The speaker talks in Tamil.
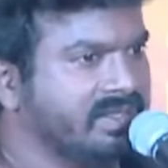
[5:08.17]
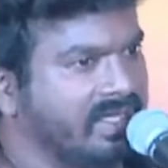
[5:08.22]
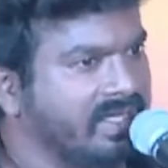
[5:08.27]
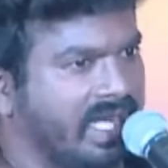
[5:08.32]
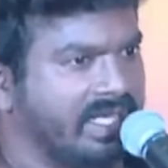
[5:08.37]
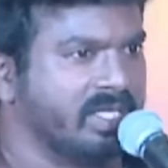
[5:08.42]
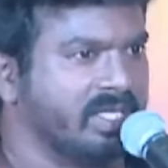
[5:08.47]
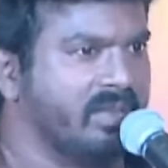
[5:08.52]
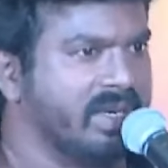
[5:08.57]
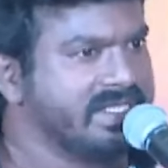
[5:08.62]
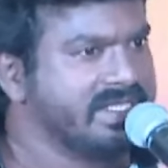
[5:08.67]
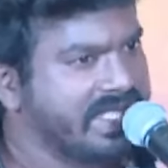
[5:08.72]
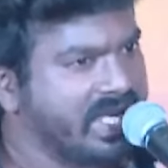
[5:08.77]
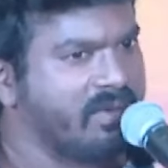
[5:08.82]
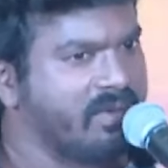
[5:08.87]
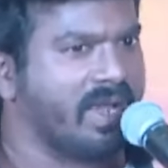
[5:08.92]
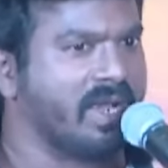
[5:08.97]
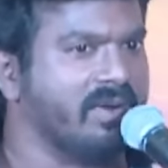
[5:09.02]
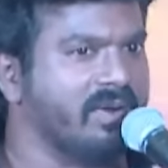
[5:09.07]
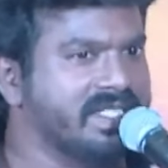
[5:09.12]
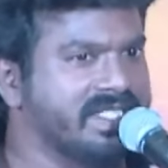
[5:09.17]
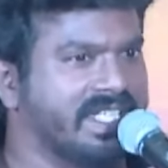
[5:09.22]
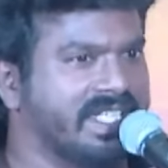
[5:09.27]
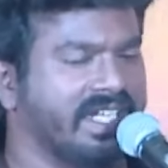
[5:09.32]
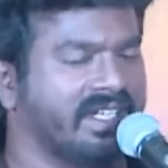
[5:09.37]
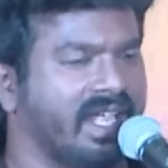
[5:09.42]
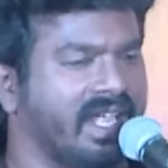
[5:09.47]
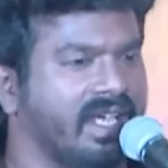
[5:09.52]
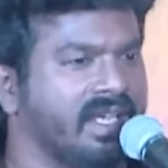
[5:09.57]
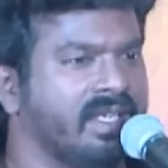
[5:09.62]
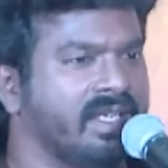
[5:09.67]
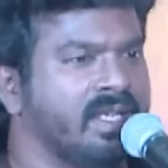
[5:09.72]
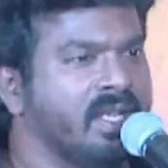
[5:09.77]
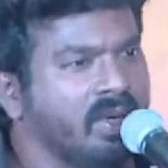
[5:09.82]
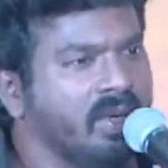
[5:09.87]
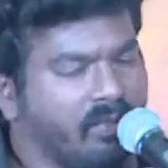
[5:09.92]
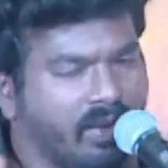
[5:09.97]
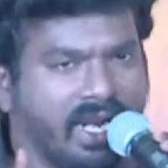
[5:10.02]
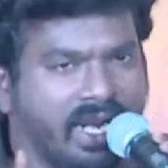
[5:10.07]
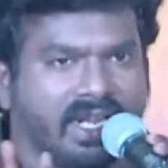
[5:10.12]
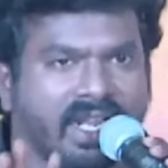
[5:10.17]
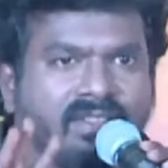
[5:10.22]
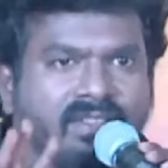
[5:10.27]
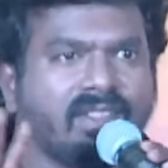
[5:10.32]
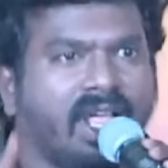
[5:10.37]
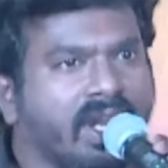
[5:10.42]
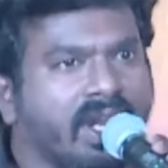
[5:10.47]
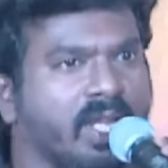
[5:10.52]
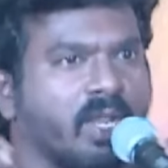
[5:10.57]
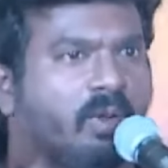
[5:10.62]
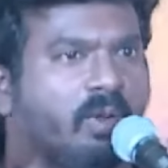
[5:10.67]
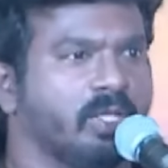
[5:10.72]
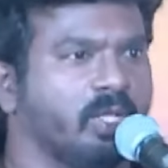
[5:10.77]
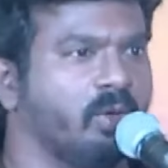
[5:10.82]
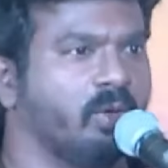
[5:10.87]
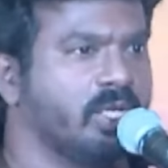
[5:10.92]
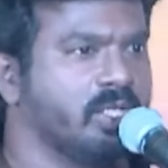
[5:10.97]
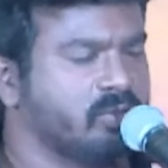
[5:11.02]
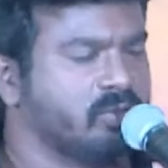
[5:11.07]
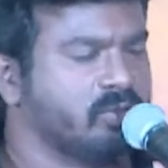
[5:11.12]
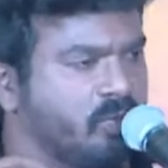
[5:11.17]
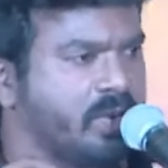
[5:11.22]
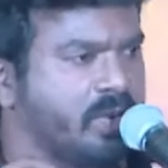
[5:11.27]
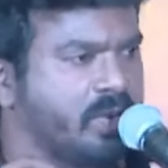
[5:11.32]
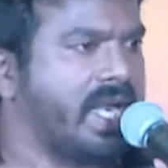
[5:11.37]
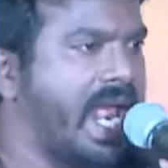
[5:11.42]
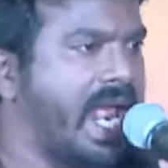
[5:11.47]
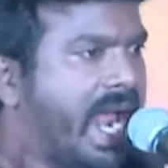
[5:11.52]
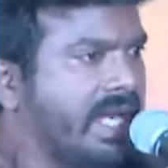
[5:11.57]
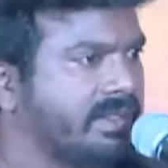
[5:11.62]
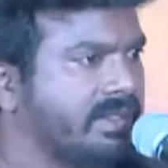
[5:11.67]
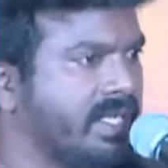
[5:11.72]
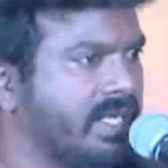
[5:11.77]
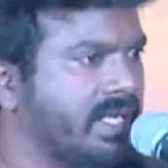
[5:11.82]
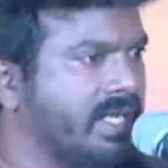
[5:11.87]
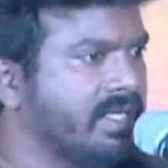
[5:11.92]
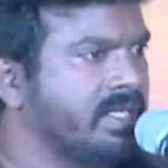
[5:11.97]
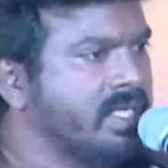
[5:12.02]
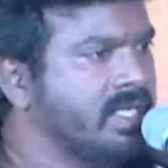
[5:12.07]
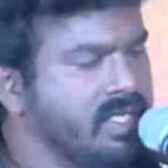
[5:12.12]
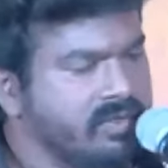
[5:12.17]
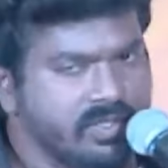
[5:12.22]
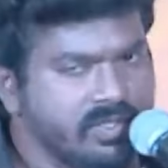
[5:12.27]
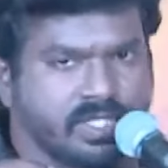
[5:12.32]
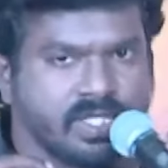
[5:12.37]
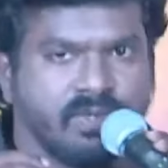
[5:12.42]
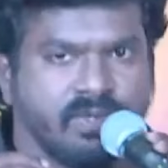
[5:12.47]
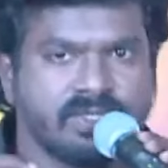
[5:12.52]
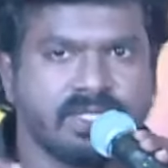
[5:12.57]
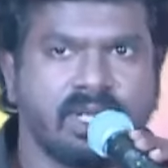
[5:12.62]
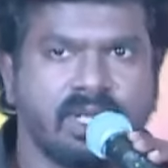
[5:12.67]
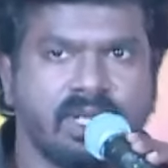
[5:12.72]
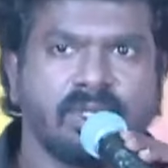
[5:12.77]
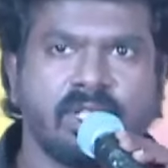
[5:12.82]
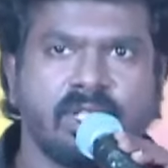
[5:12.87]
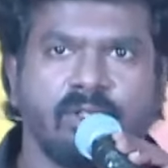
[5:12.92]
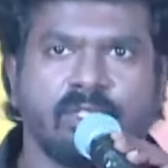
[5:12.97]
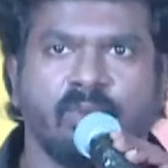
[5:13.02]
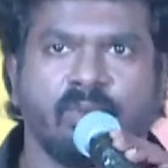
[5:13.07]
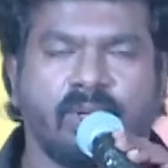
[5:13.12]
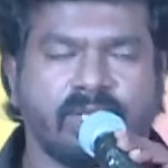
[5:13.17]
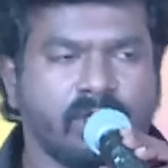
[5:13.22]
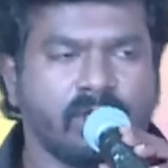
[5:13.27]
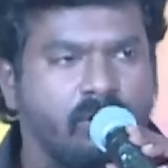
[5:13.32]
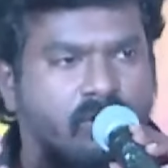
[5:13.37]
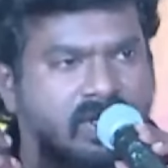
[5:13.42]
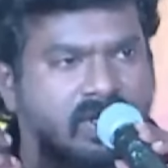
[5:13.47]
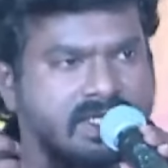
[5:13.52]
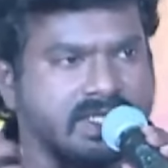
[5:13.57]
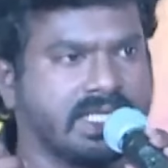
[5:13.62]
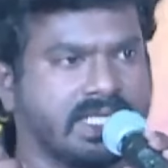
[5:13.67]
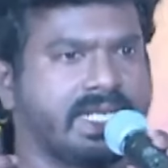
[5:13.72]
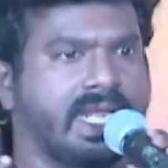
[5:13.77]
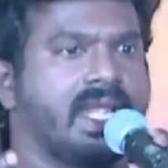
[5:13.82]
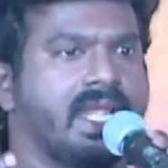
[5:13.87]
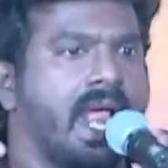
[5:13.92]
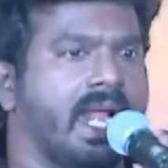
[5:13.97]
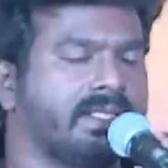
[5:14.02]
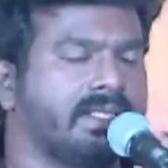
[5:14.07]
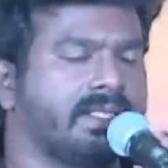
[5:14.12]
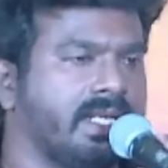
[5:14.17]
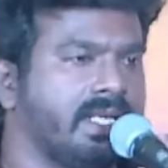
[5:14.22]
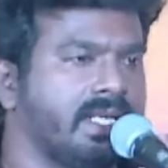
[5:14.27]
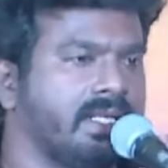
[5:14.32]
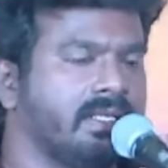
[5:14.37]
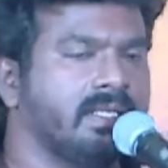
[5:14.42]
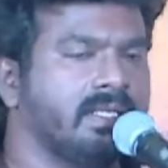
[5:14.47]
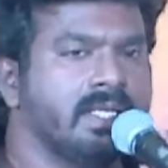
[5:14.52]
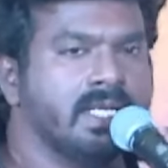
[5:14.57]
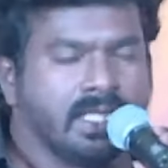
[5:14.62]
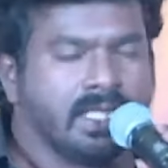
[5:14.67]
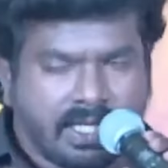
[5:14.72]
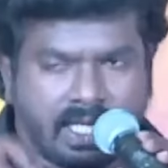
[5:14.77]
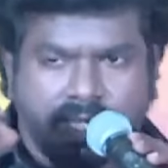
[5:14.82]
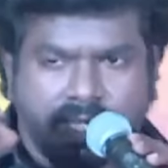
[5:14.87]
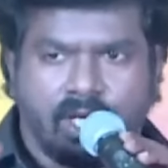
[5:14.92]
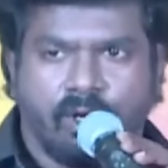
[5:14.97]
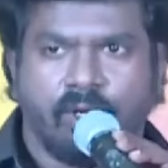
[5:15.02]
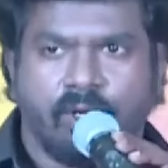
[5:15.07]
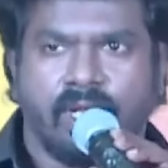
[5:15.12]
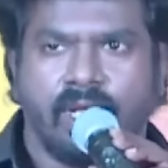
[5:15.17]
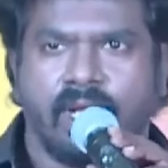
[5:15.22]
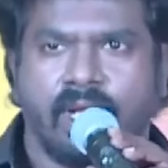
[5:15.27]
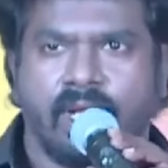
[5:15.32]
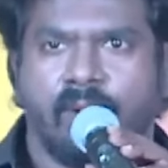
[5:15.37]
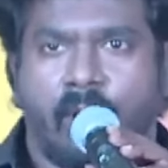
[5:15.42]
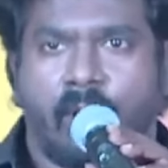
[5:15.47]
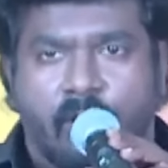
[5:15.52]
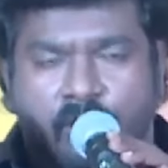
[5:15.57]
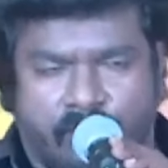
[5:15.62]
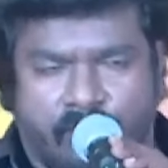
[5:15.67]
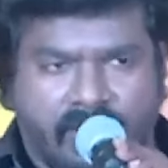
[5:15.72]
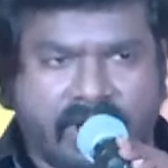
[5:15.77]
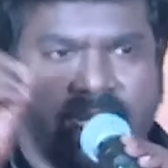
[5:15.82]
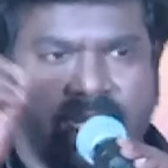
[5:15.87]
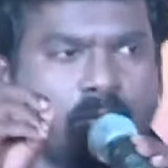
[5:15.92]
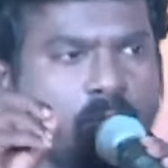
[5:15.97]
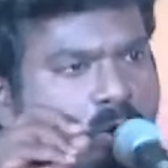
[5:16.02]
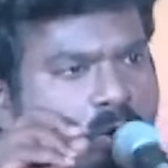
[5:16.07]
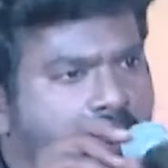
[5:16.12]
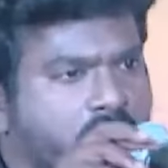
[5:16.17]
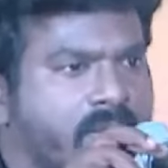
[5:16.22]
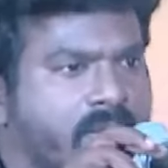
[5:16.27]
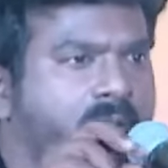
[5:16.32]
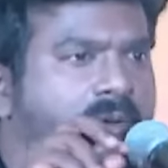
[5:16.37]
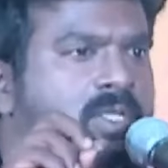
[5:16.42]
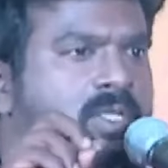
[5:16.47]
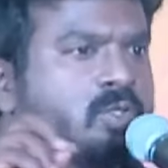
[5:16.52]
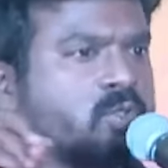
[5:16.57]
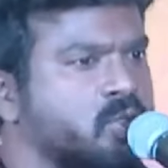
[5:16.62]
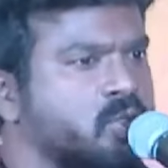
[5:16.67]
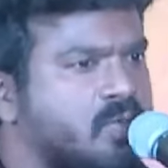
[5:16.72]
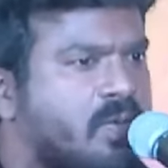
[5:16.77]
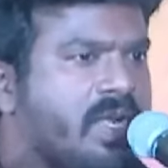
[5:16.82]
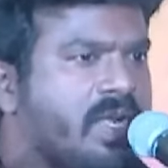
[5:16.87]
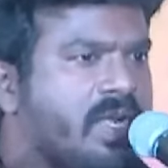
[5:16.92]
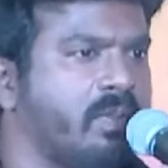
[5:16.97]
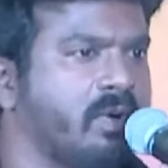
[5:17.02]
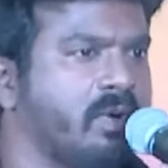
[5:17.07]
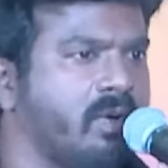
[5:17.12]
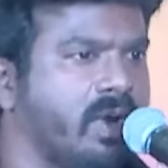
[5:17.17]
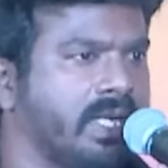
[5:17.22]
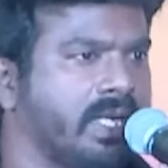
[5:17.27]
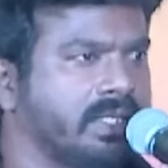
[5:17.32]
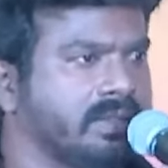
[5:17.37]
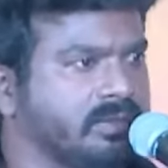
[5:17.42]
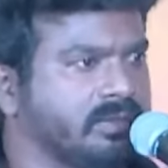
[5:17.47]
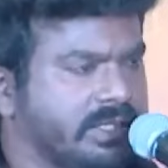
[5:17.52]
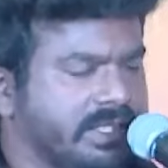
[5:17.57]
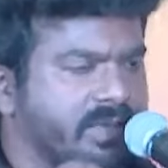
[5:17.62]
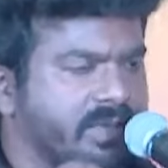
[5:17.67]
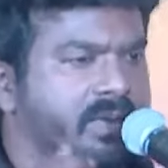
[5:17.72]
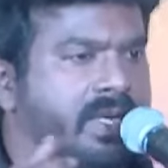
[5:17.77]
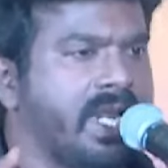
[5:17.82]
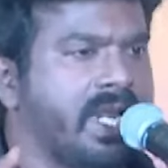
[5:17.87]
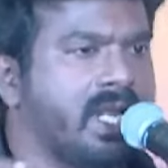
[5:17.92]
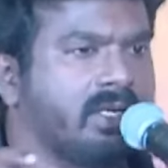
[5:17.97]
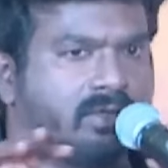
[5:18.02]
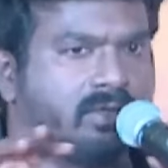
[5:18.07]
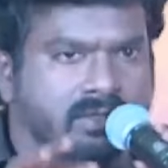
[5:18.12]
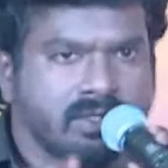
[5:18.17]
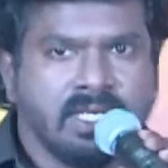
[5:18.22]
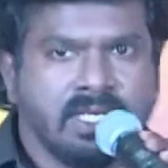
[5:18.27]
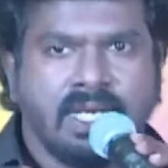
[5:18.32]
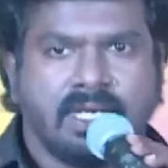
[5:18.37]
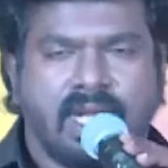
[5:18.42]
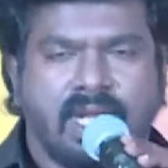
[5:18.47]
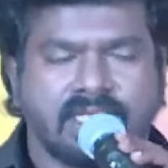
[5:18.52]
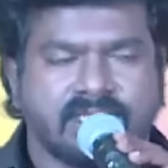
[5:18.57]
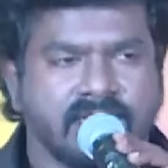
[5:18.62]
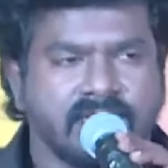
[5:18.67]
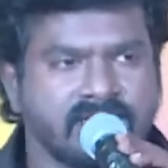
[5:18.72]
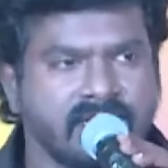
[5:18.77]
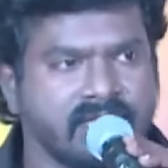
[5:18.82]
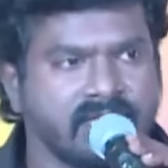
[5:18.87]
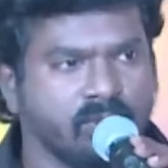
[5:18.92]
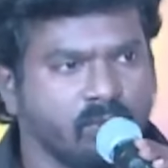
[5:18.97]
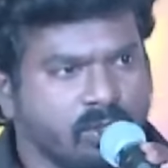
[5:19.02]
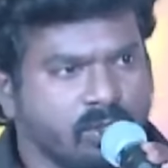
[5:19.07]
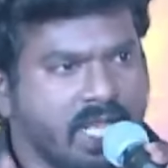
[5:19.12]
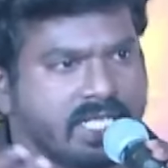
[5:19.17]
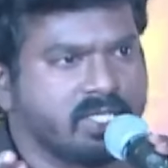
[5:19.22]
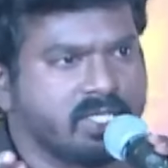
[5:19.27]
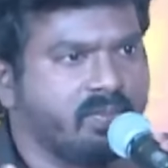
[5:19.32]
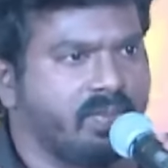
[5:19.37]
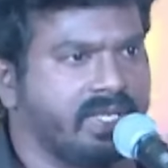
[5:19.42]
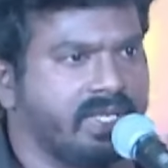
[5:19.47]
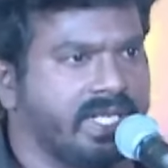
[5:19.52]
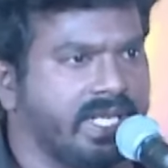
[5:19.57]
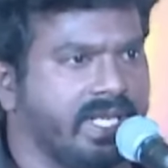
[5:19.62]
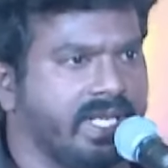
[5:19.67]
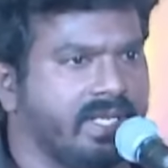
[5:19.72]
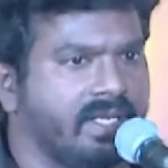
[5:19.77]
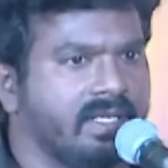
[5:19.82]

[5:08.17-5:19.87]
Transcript: அந்த மாதிரி செய்வாங்க வச்சு என்ன பட் அதான் தாண்டி வந்து ஒரு சூப்பரான ஆக்டரு விஷ்ணு விசால் பிரதர் வந்து பார்த்தீங்கன்னா ஒரு வெஸ்டர்டைல் ஆக்டரு நல்ல ஒரு அவர் படங்கள் ஒன்று வந்து சூஸ் பண்ணி பண்ணுவார் டிஃப்ரெண்டாக இருக்கும் ராட்சசன் முண்டாசுப்பட்டி